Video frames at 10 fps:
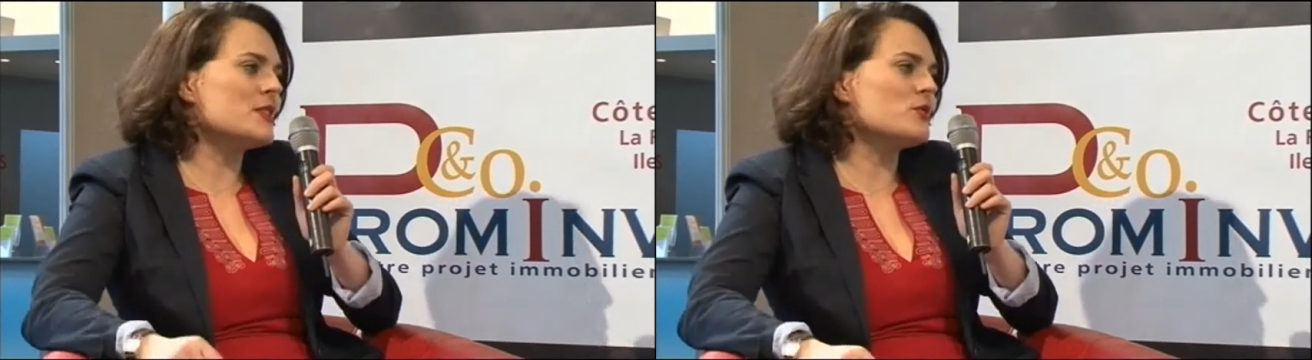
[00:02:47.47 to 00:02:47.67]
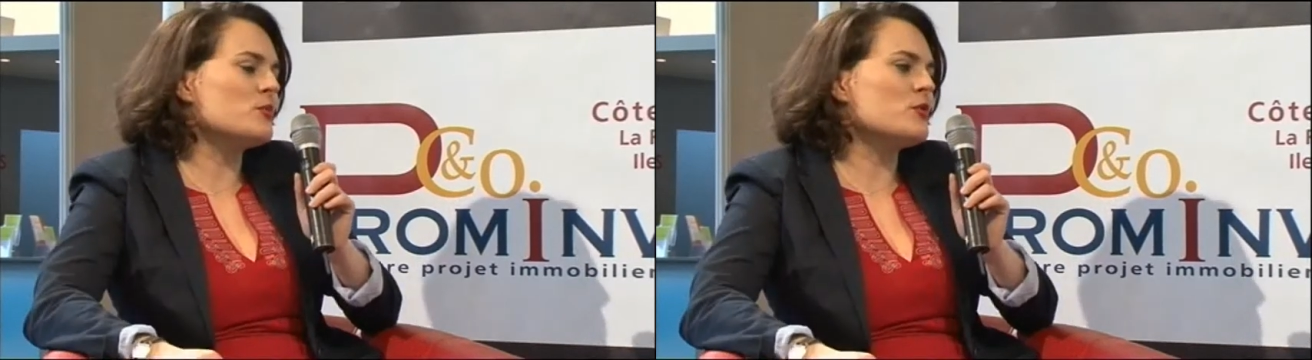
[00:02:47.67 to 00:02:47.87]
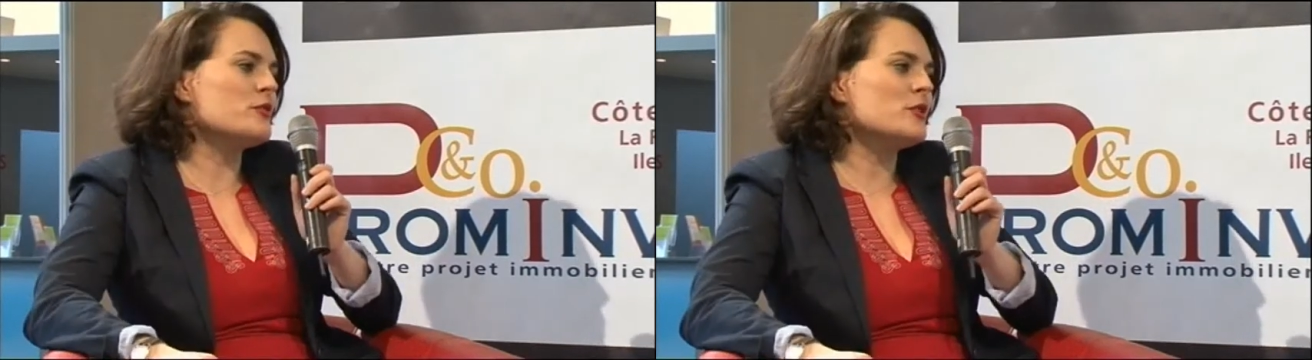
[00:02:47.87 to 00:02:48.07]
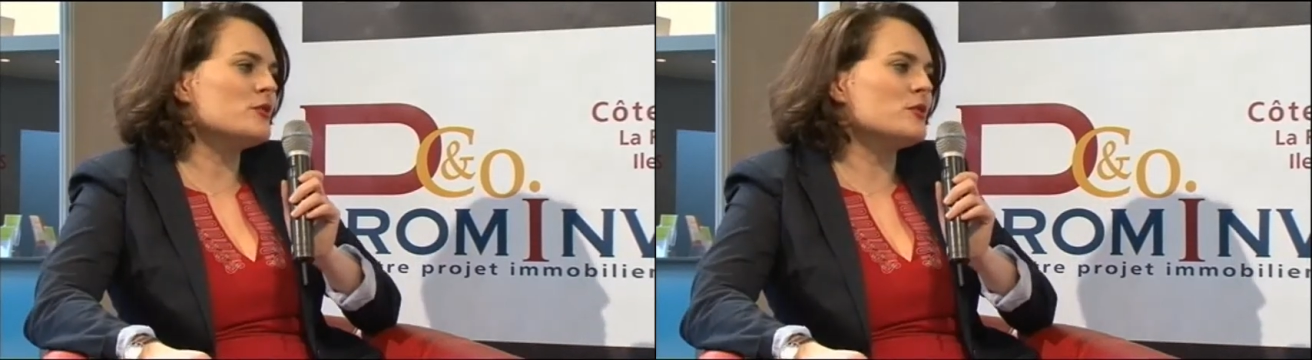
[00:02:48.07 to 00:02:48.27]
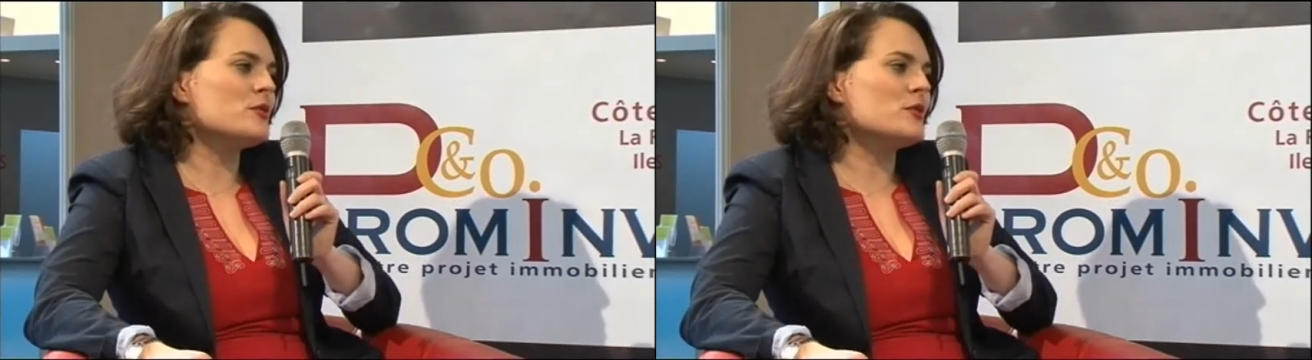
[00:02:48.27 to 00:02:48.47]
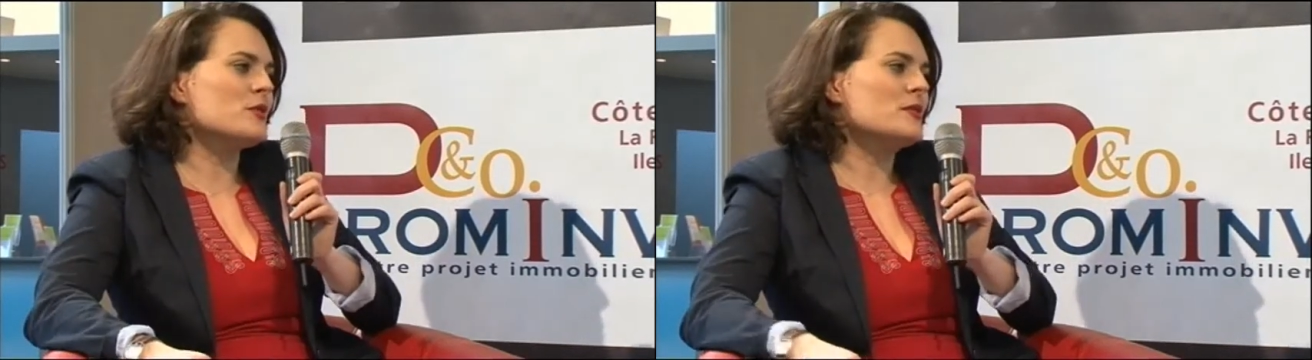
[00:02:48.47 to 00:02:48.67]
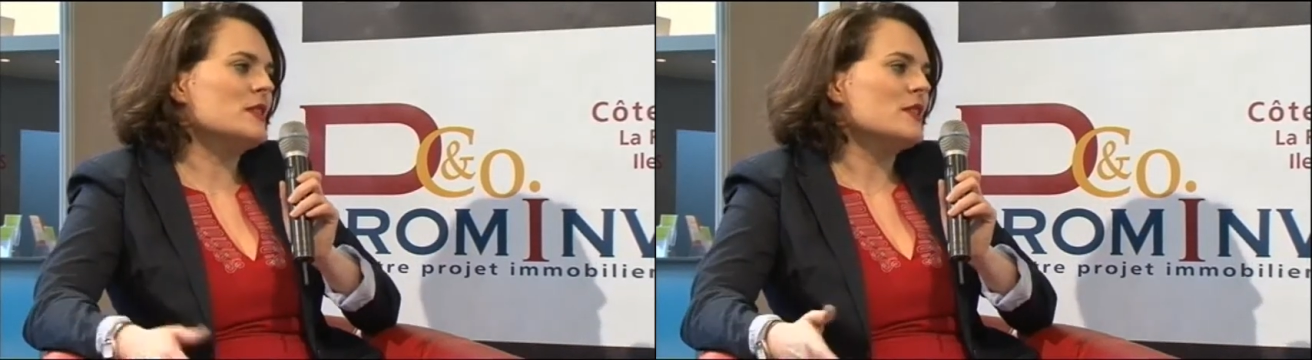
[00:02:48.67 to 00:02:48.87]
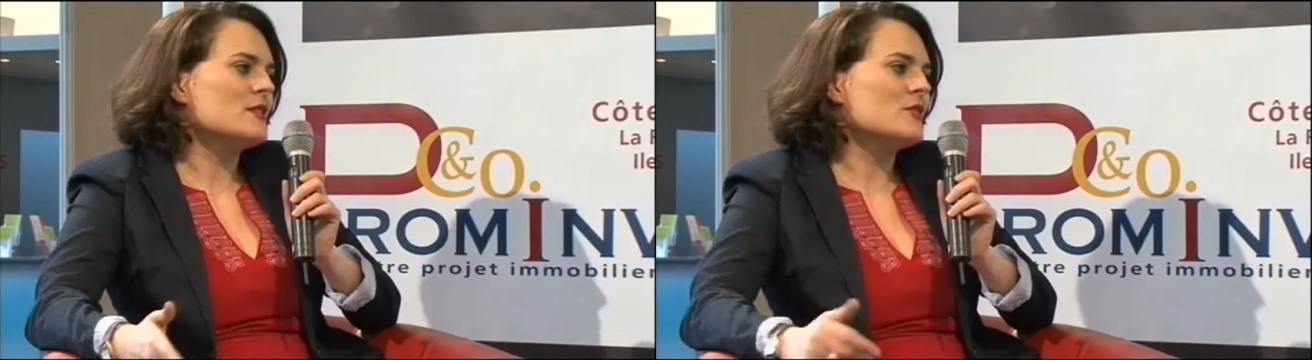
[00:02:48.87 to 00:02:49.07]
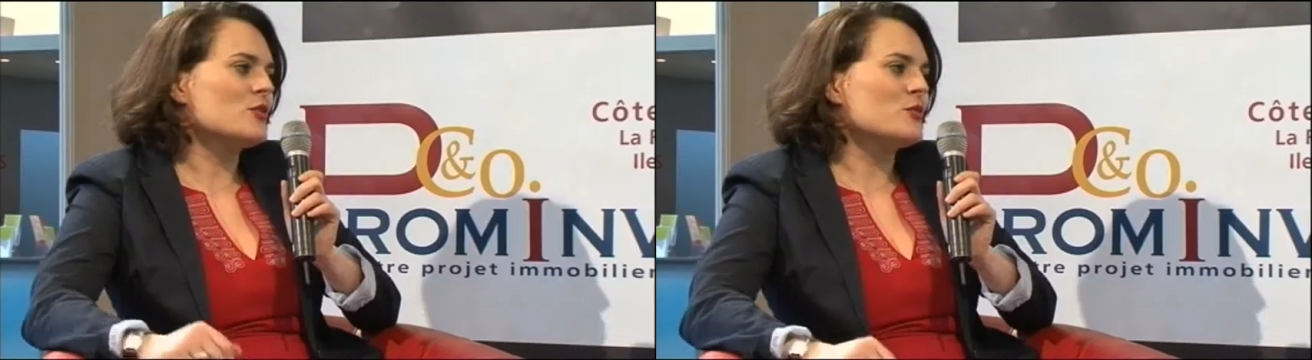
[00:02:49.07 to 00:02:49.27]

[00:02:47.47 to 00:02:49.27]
qui sont plus fortes que euh, dans nos